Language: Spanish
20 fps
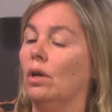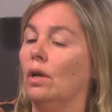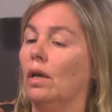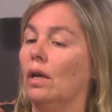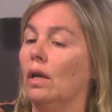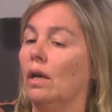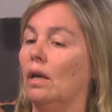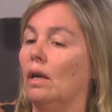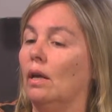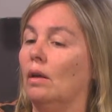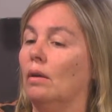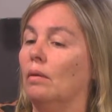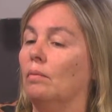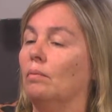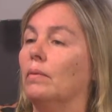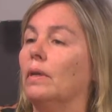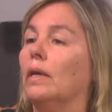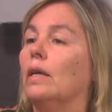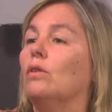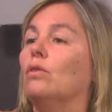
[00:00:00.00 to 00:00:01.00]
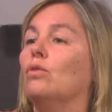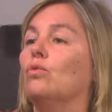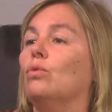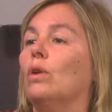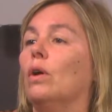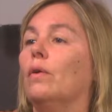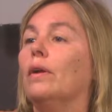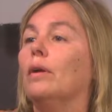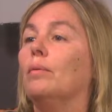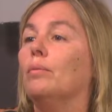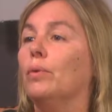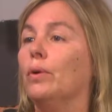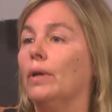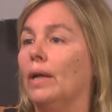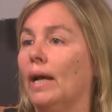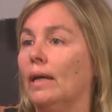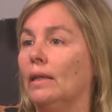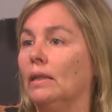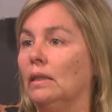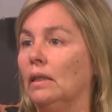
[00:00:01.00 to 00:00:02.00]
Eh, que esto es una obra muy
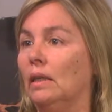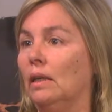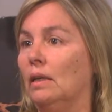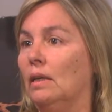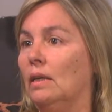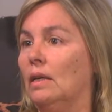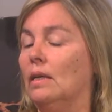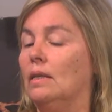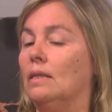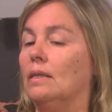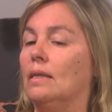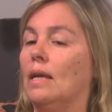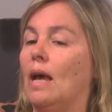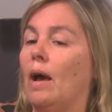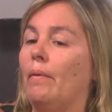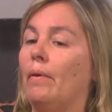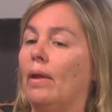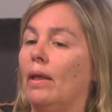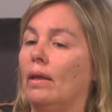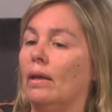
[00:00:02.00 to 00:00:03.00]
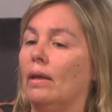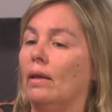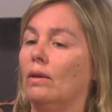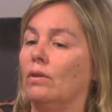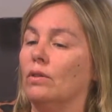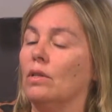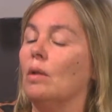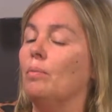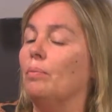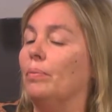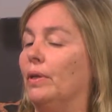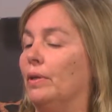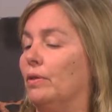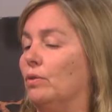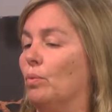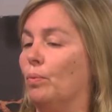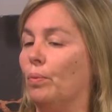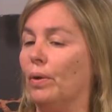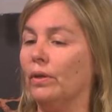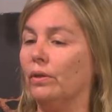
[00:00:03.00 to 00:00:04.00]
grande, se habla de, hacer el
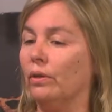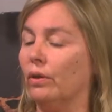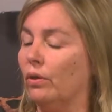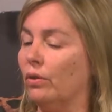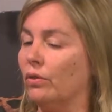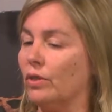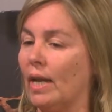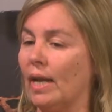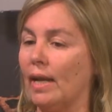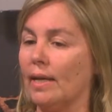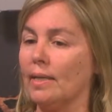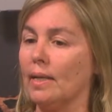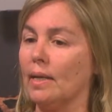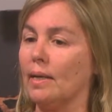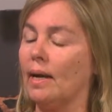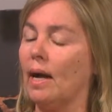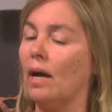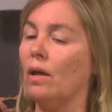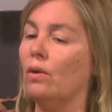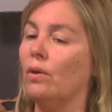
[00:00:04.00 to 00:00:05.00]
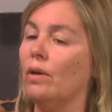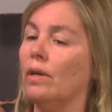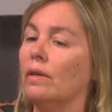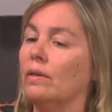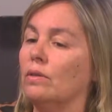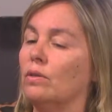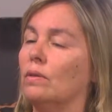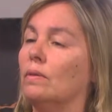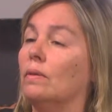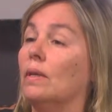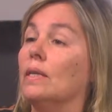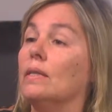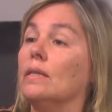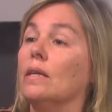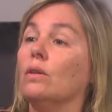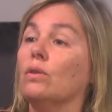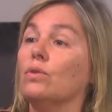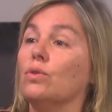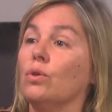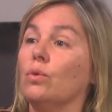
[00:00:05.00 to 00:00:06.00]
presupuesto que nos han acercado es
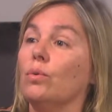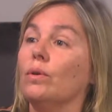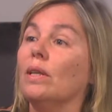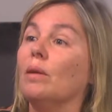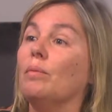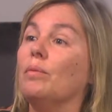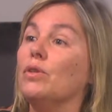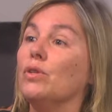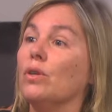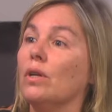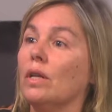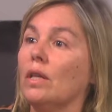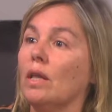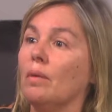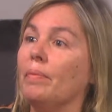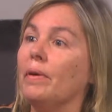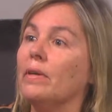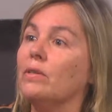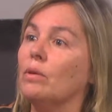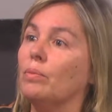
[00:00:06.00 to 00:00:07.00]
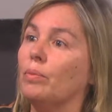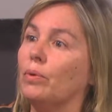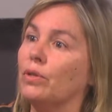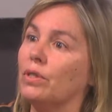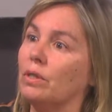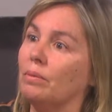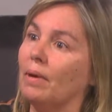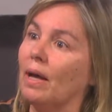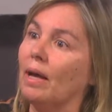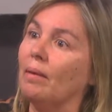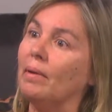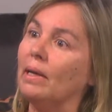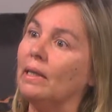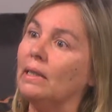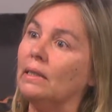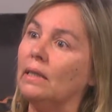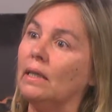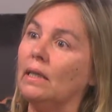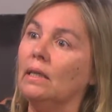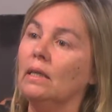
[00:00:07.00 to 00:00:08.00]
350 millones de pesos
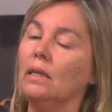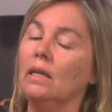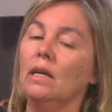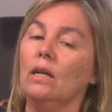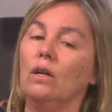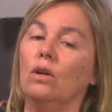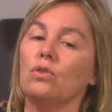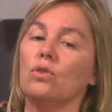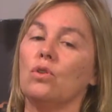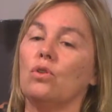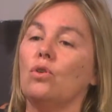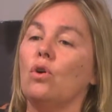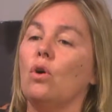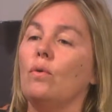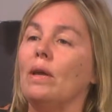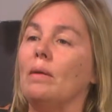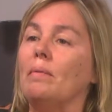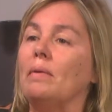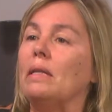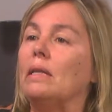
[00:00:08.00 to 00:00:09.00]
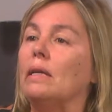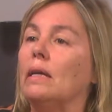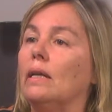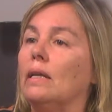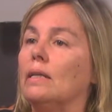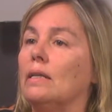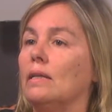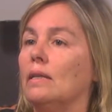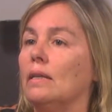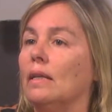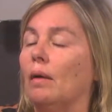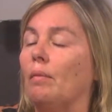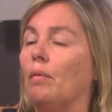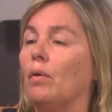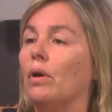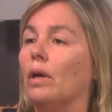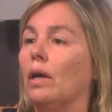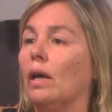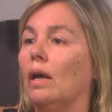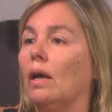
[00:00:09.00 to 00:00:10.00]
aproximadamente, nosotros obviamente que
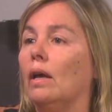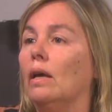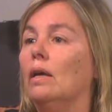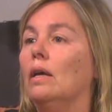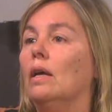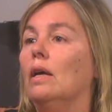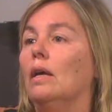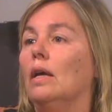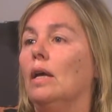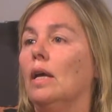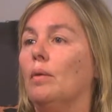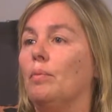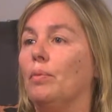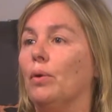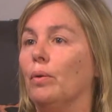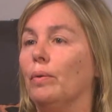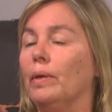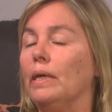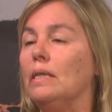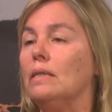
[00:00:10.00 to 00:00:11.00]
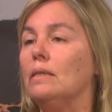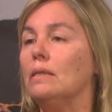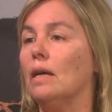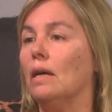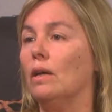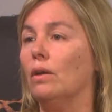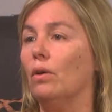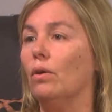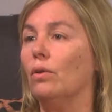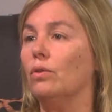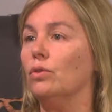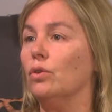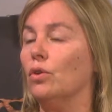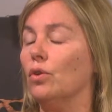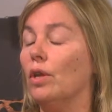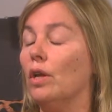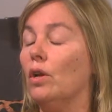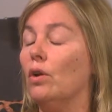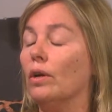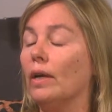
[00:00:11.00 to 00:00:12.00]
necesitamos que eh, provincia nos,
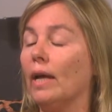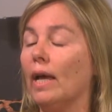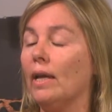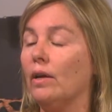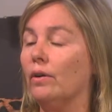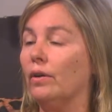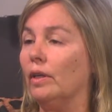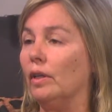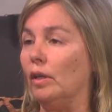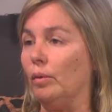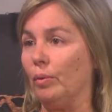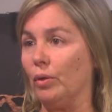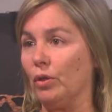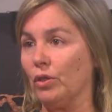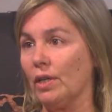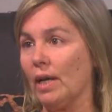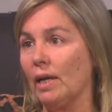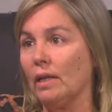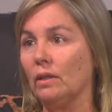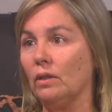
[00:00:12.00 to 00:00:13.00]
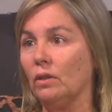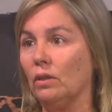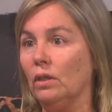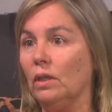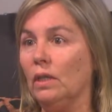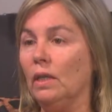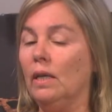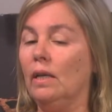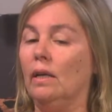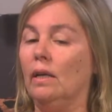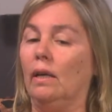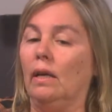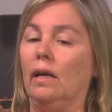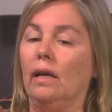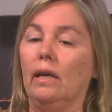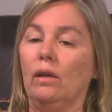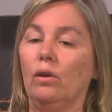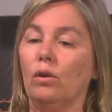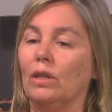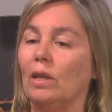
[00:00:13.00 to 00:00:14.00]
nos dé el ok con este proyecto,
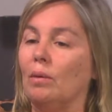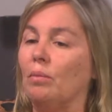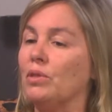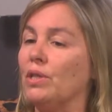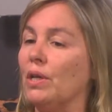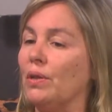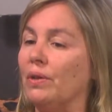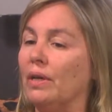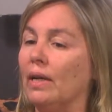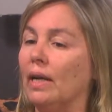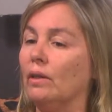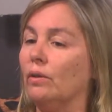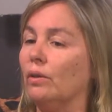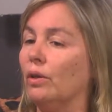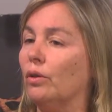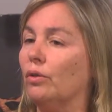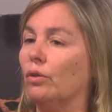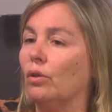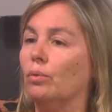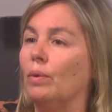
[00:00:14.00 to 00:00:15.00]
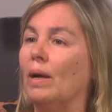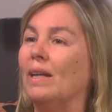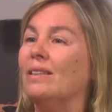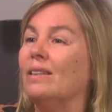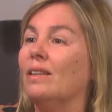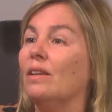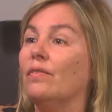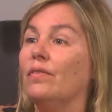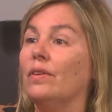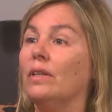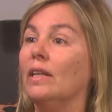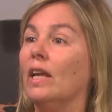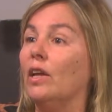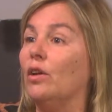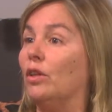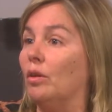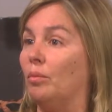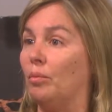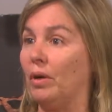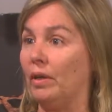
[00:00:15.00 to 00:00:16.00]
eh, lo estamos entregando en estos, antes de fin de
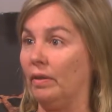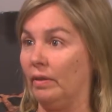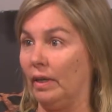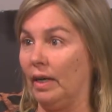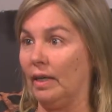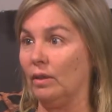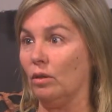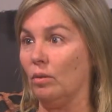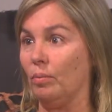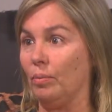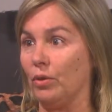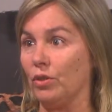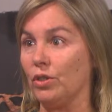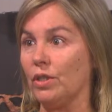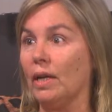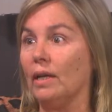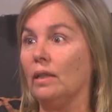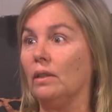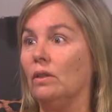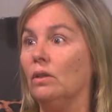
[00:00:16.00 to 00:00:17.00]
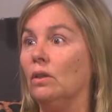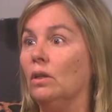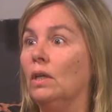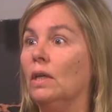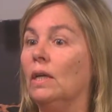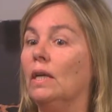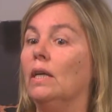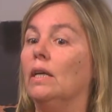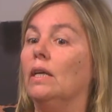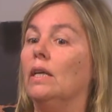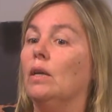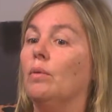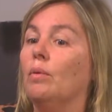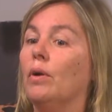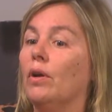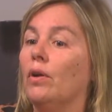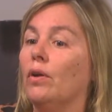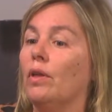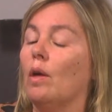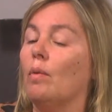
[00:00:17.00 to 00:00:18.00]
año estamos entregando el proyecto y
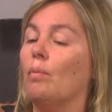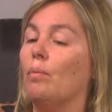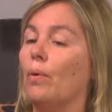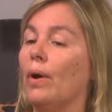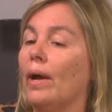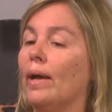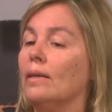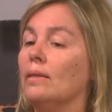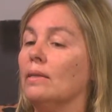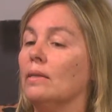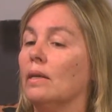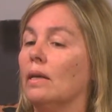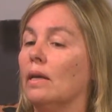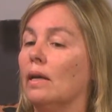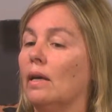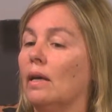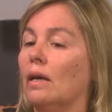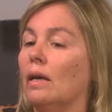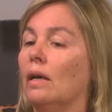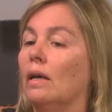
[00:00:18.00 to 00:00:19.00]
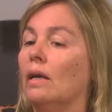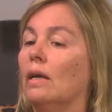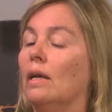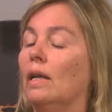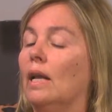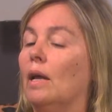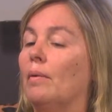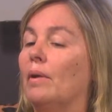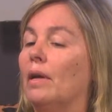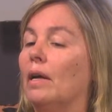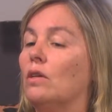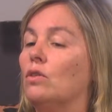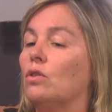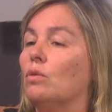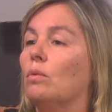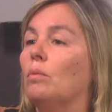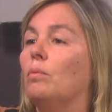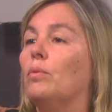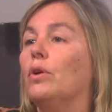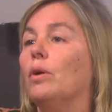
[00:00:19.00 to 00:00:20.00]
bueno, y después eh, la verdad que
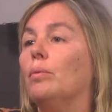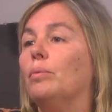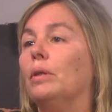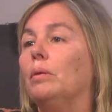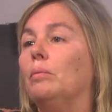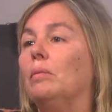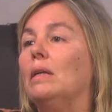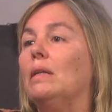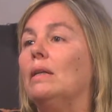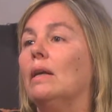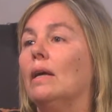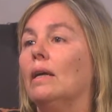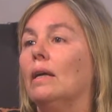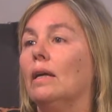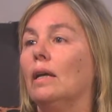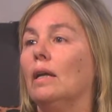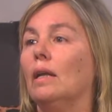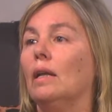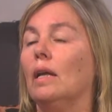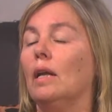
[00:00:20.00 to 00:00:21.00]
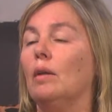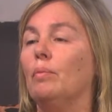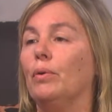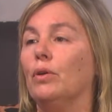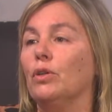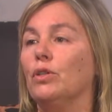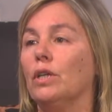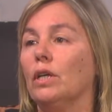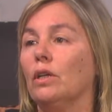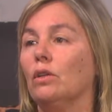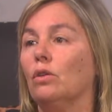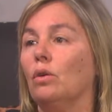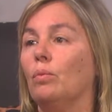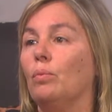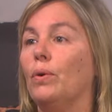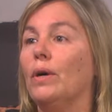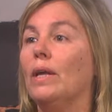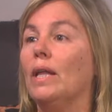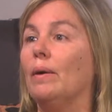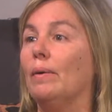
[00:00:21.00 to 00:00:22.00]
somos muy optimistas en que el proyecto
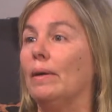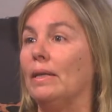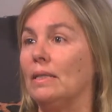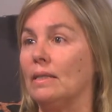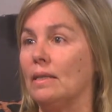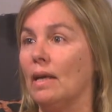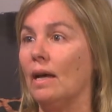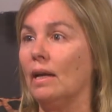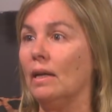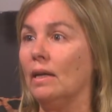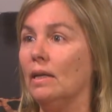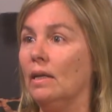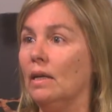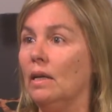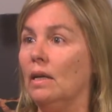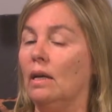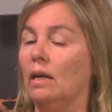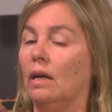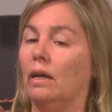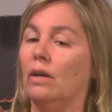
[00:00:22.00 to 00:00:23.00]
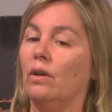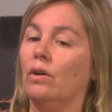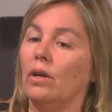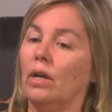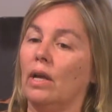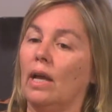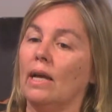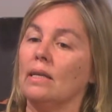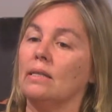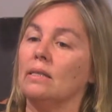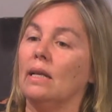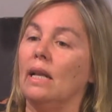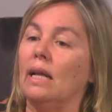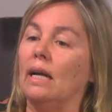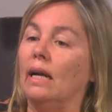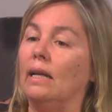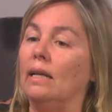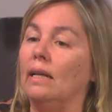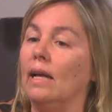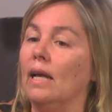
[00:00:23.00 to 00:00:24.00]
pueda avanzar, creo que hace a la
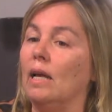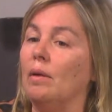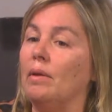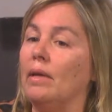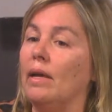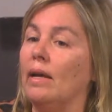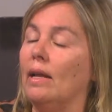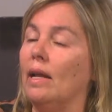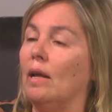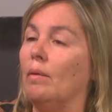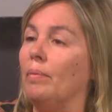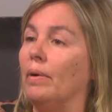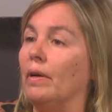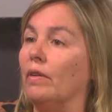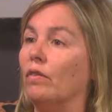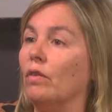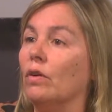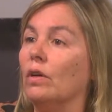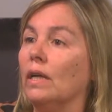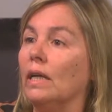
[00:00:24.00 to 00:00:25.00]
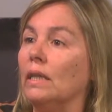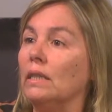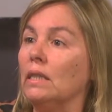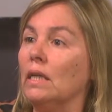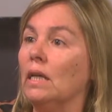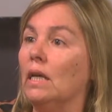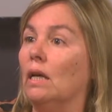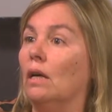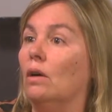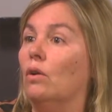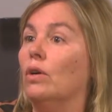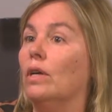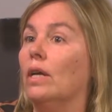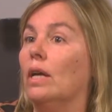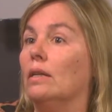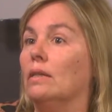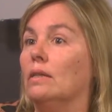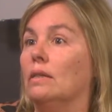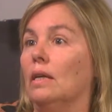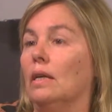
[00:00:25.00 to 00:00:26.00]
calidad de vida de las personas. Hoy
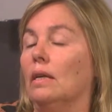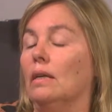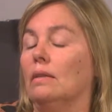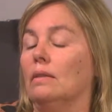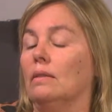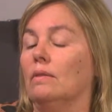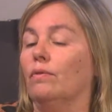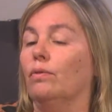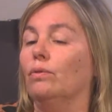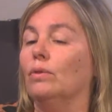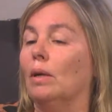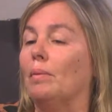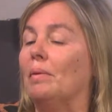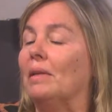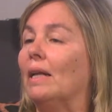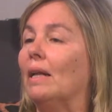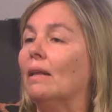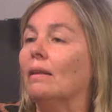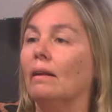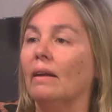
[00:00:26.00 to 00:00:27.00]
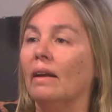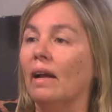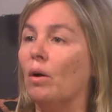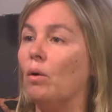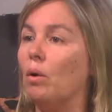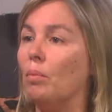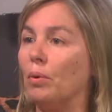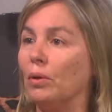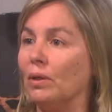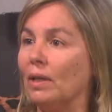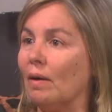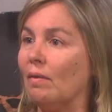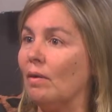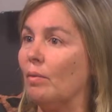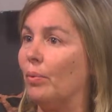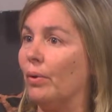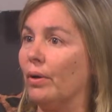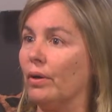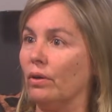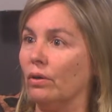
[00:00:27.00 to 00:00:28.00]
es, es fundamental tener agua potable
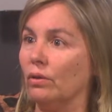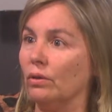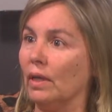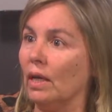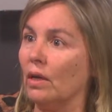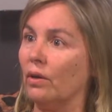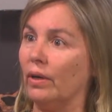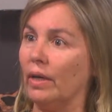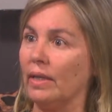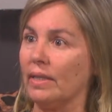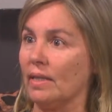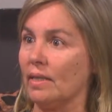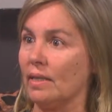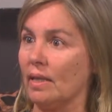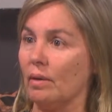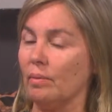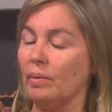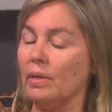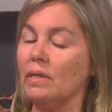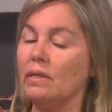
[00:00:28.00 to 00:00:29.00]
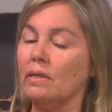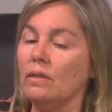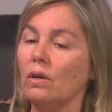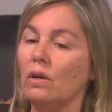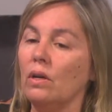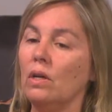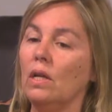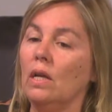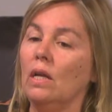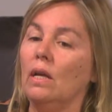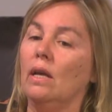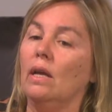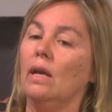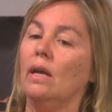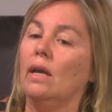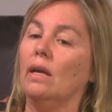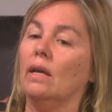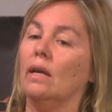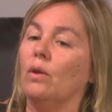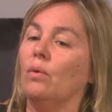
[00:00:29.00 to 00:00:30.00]
y poder contar con ese servicio,
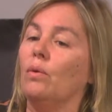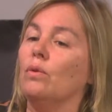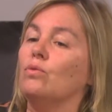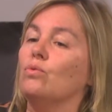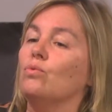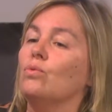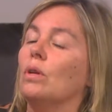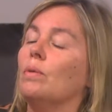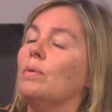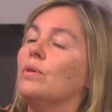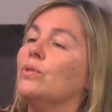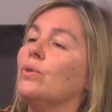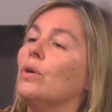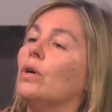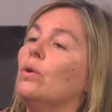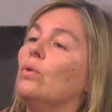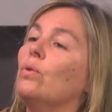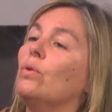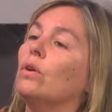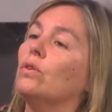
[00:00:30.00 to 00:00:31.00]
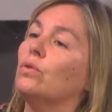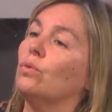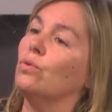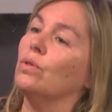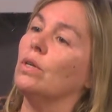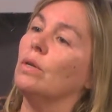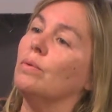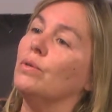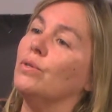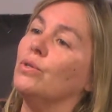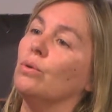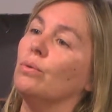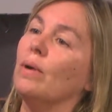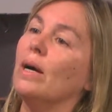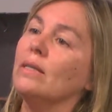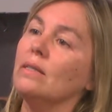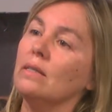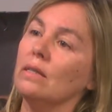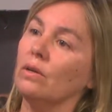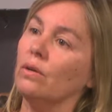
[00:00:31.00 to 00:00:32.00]
eh, que no es un servicio de lujo, es un servicio
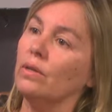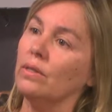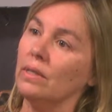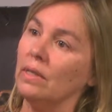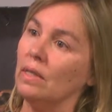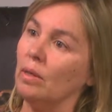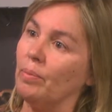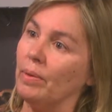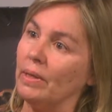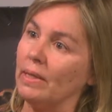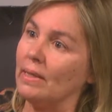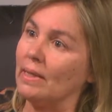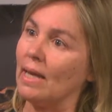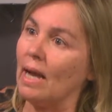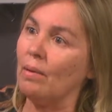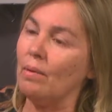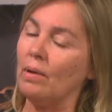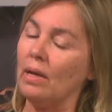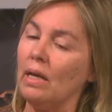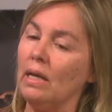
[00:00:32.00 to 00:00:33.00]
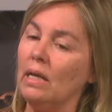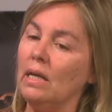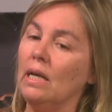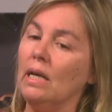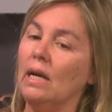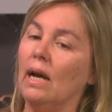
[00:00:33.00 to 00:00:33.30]
básico, es indispensable.